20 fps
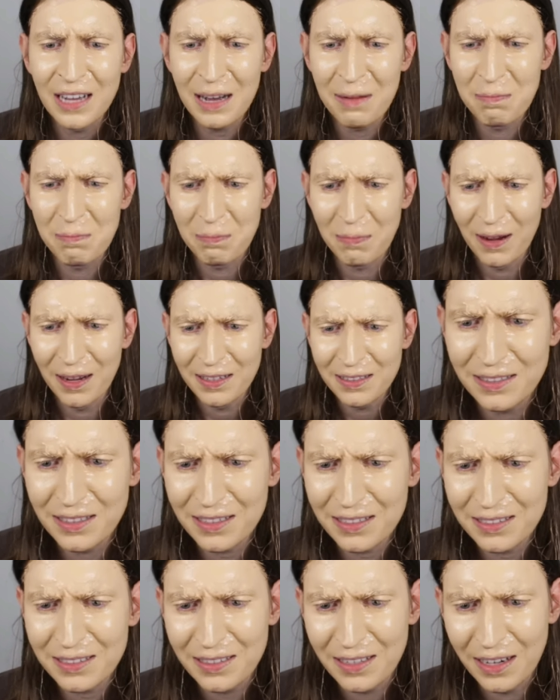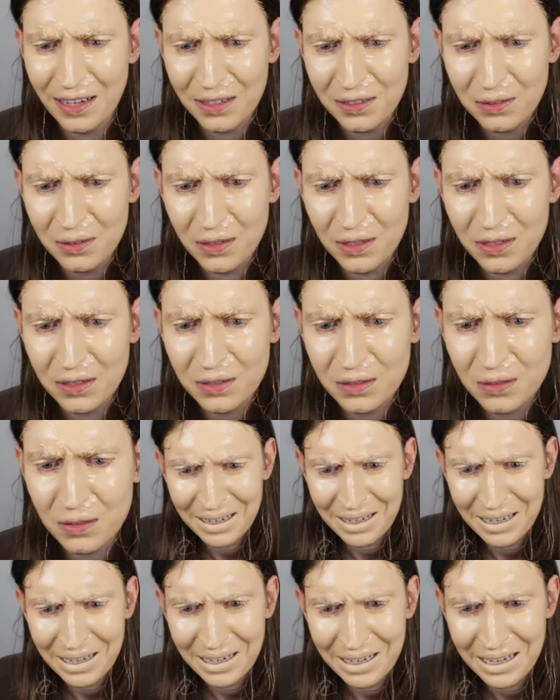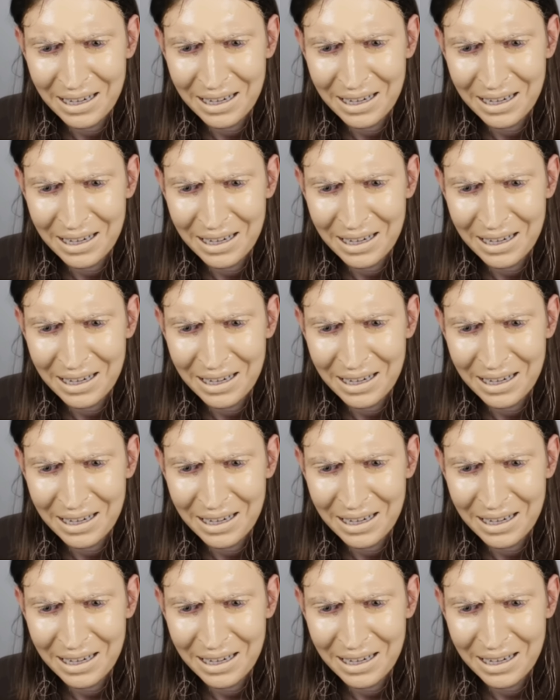Rapaz, tá certo isso.